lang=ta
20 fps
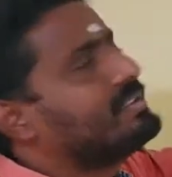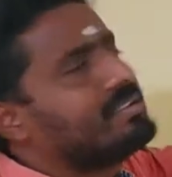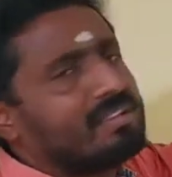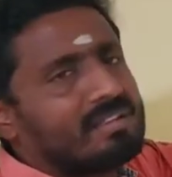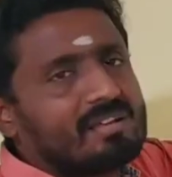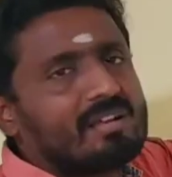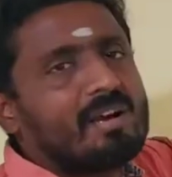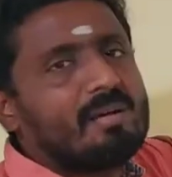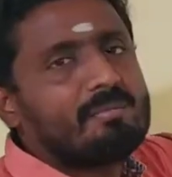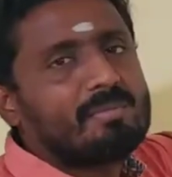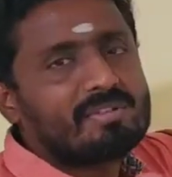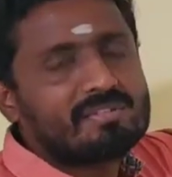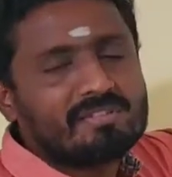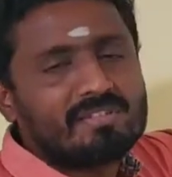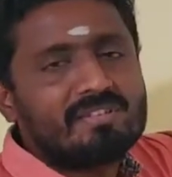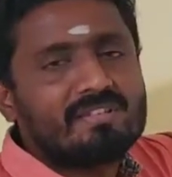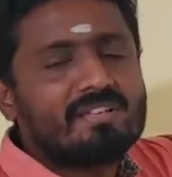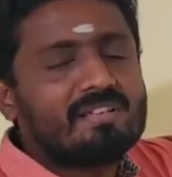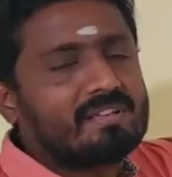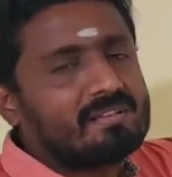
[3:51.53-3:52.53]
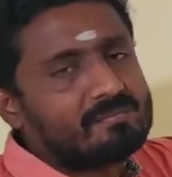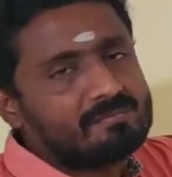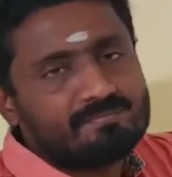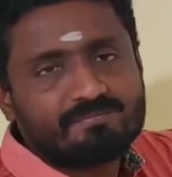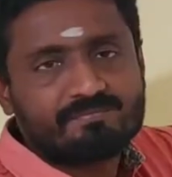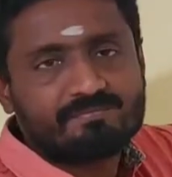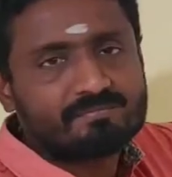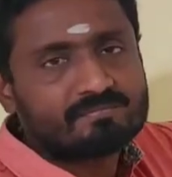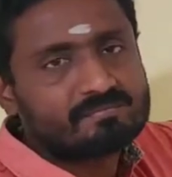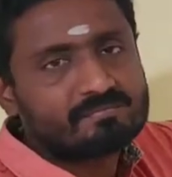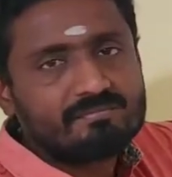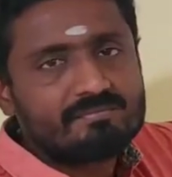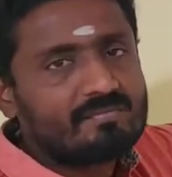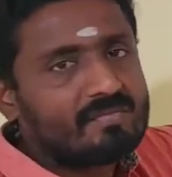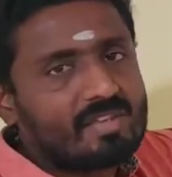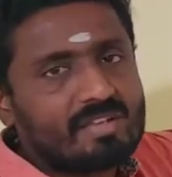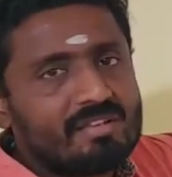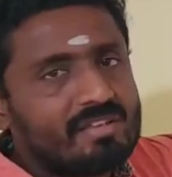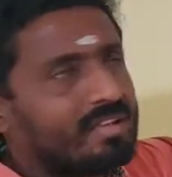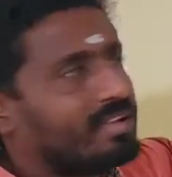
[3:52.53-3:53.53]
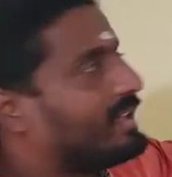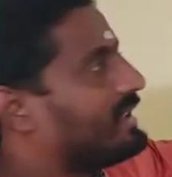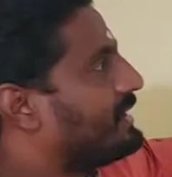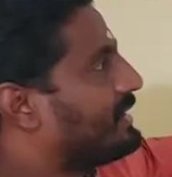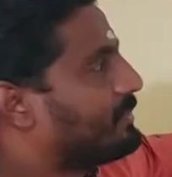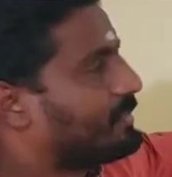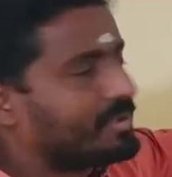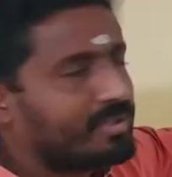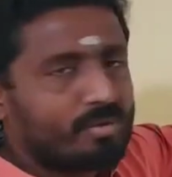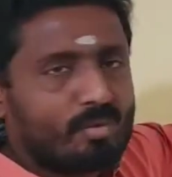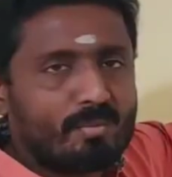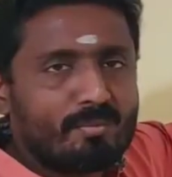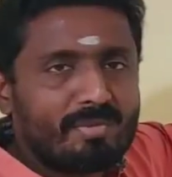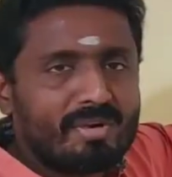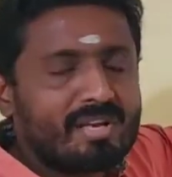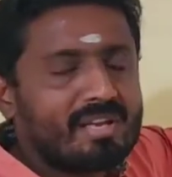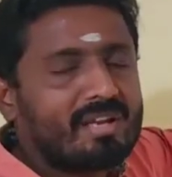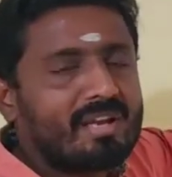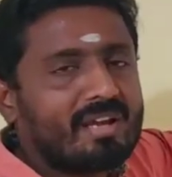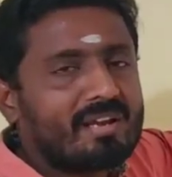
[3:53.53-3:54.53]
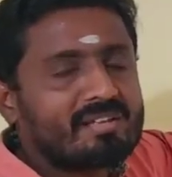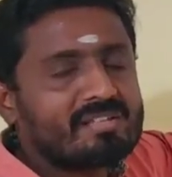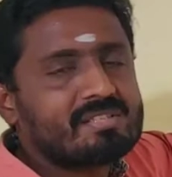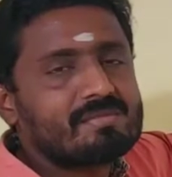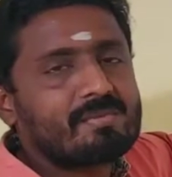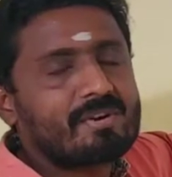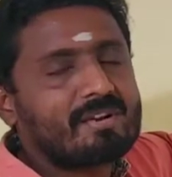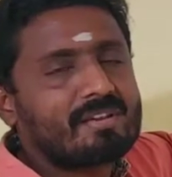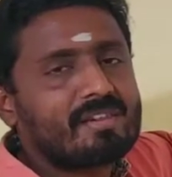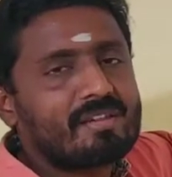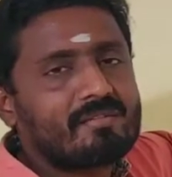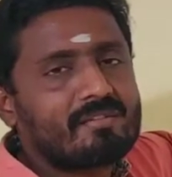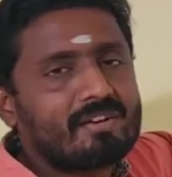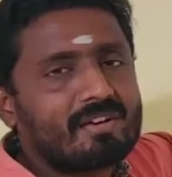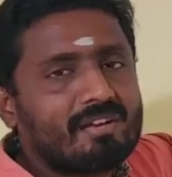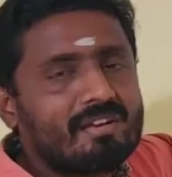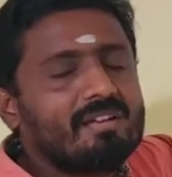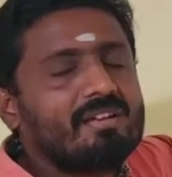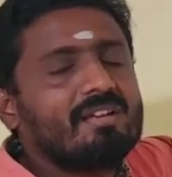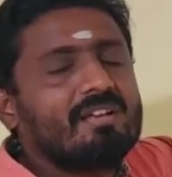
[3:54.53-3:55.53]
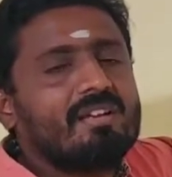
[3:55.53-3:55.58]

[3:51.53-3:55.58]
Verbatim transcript: இந்த காப்பர் சென்டர் ரைட்டாக இதை பற்றி ரொம்ப நீங்கள் ஆராய்ச்சி பண்ண தேவையில்லை